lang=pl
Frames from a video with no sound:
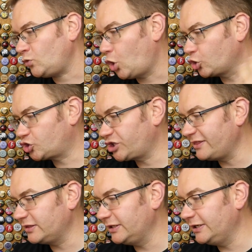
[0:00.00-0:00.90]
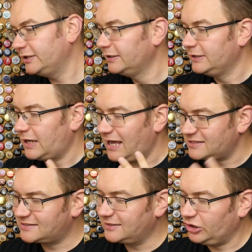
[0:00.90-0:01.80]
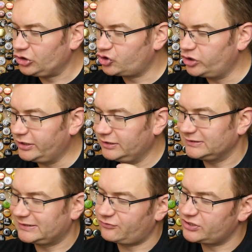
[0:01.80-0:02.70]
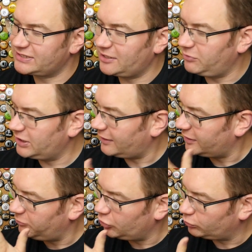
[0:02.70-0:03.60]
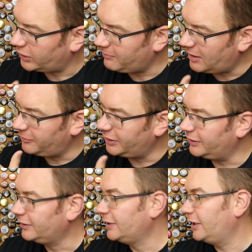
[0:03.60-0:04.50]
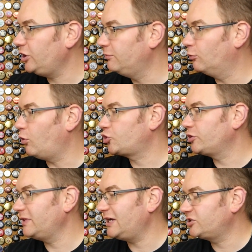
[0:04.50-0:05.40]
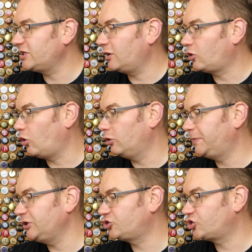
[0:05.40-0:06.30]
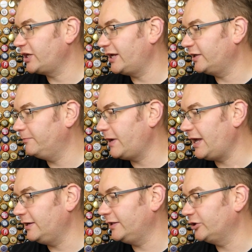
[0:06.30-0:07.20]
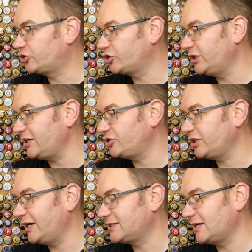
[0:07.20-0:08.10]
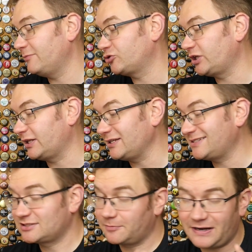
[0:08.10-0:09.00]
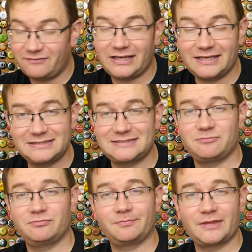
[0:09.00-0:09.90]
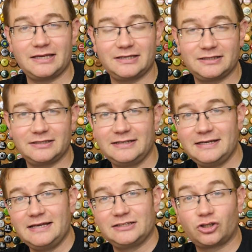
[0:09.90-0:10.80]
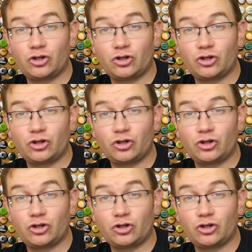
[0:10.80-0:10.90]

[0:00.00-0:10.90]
oszczędny, ascetyczny, ze wszystkimi danymi. Tutaj mamy IBU 18, alkohol 5,4, BLG 13, SRM 14. Co prawda jestem, e, co